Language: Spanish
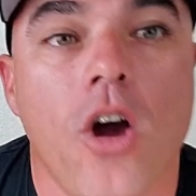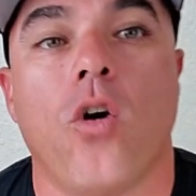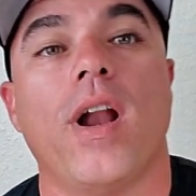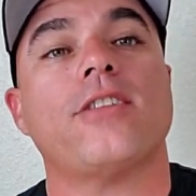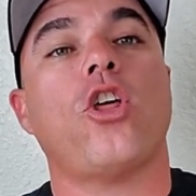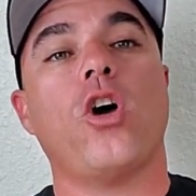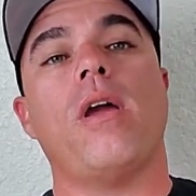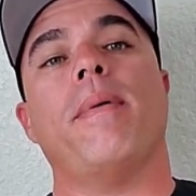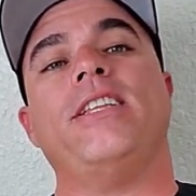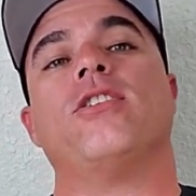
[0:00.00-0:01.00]
Hola a todos y
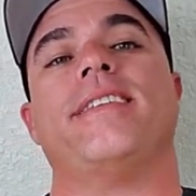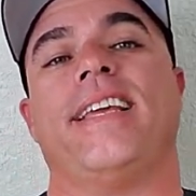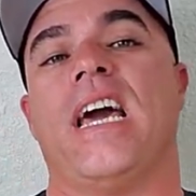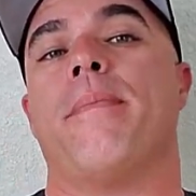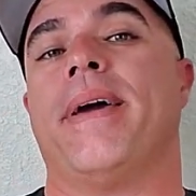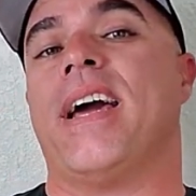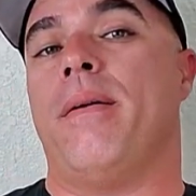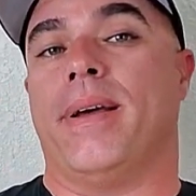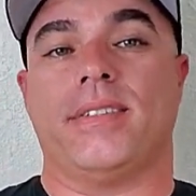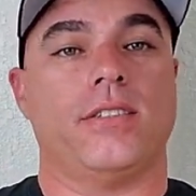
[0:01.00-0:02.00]
bienvenidos a Técnicas de Pesca
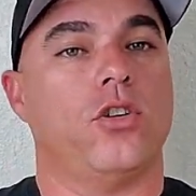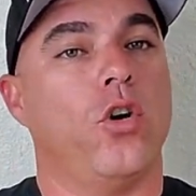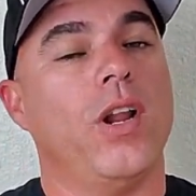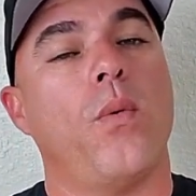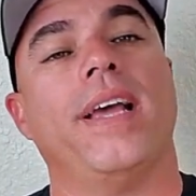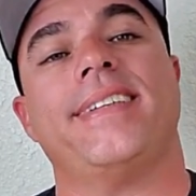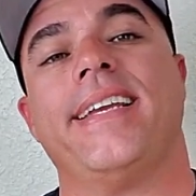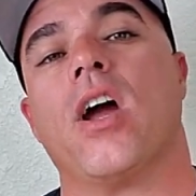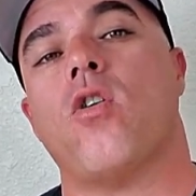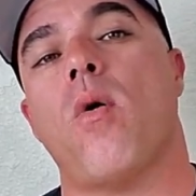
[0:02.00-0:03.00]
y más. Hoy les voy a
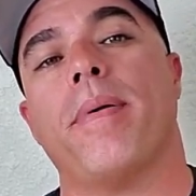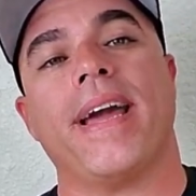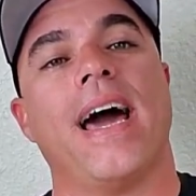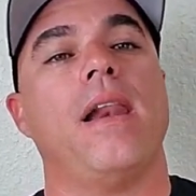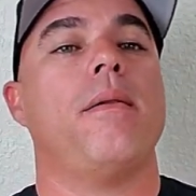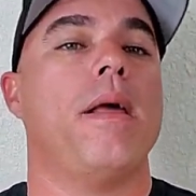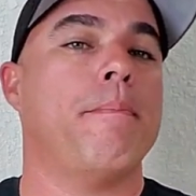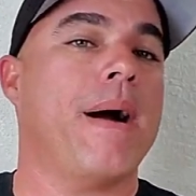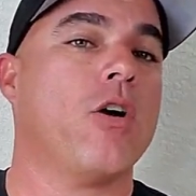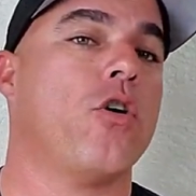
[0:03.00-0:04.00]
enseñar cómo pescar el
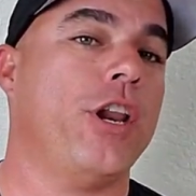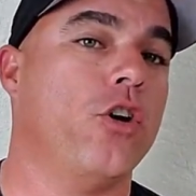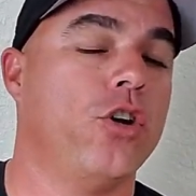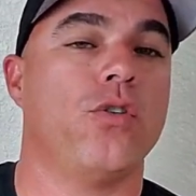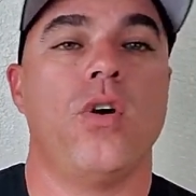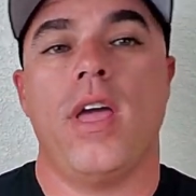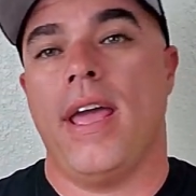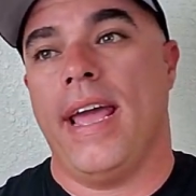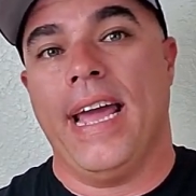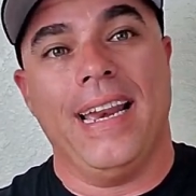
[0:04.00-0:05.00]
pago criollo,
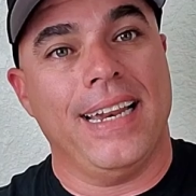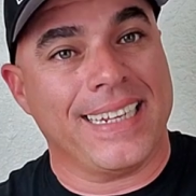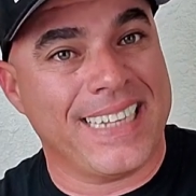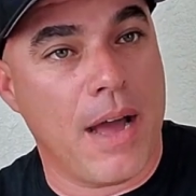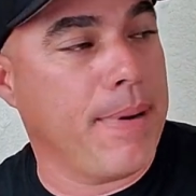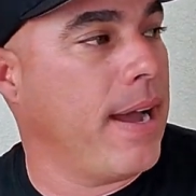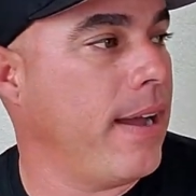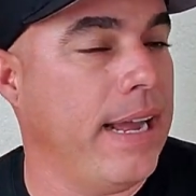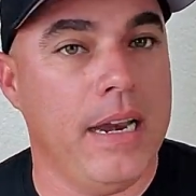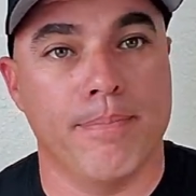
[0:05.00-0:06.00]
el
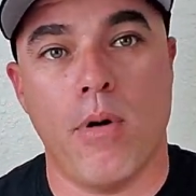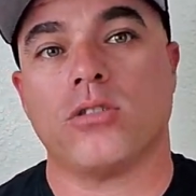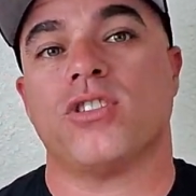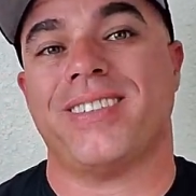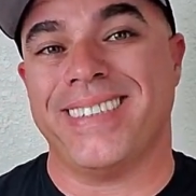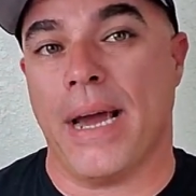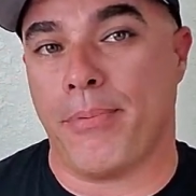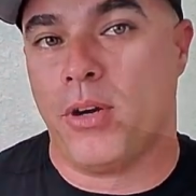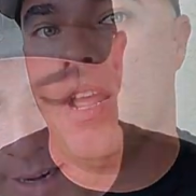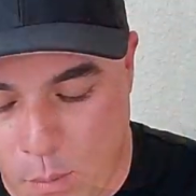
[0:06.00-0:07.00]
lazama, el mutton
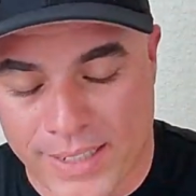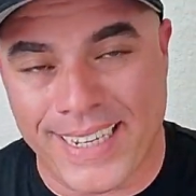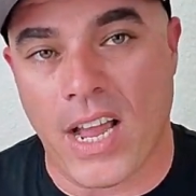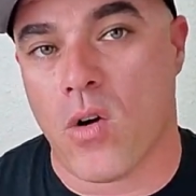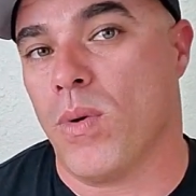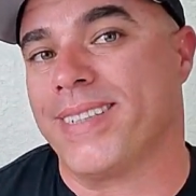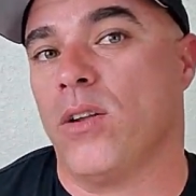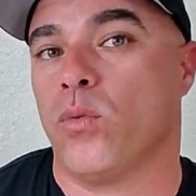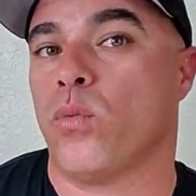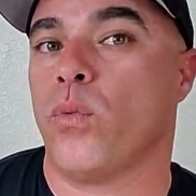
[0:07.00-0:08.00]
snapper. Les voy a enseñar cómo hacer
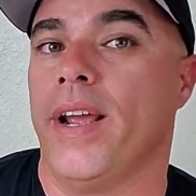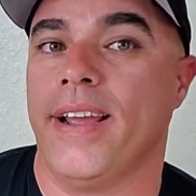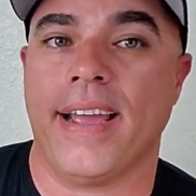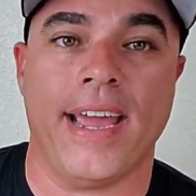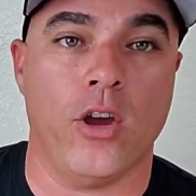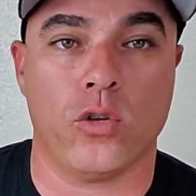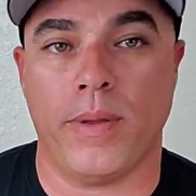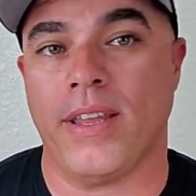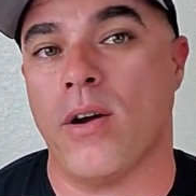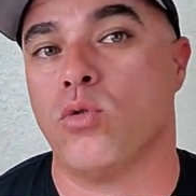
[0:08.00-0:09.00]
un rig que yo
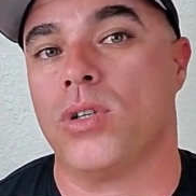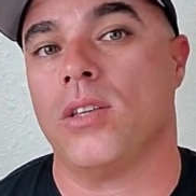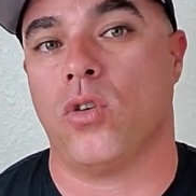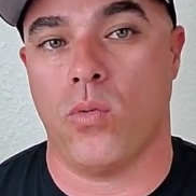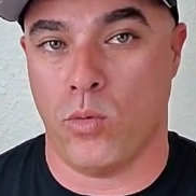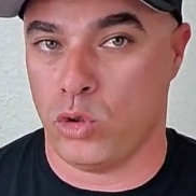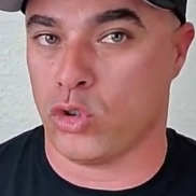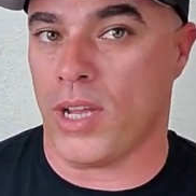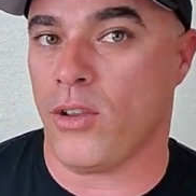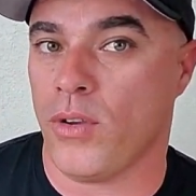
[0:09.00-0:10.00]
llevo usándolo
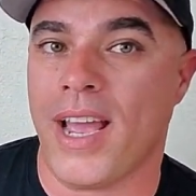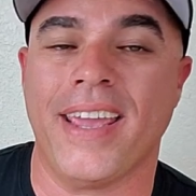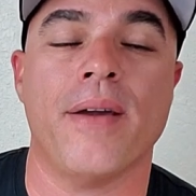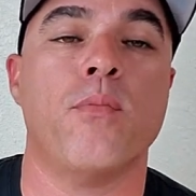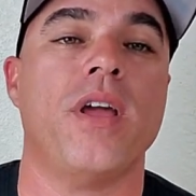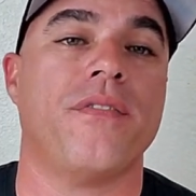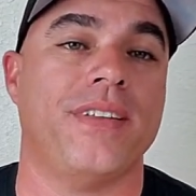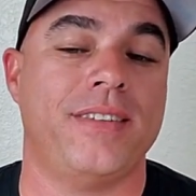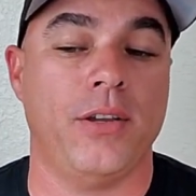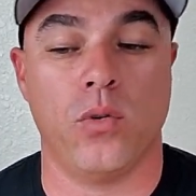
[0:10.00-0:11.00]
muchos años ya y es muy
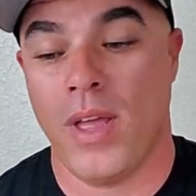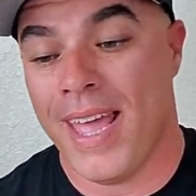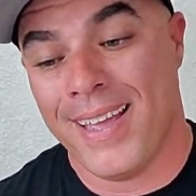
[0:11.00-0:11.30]
efectivo.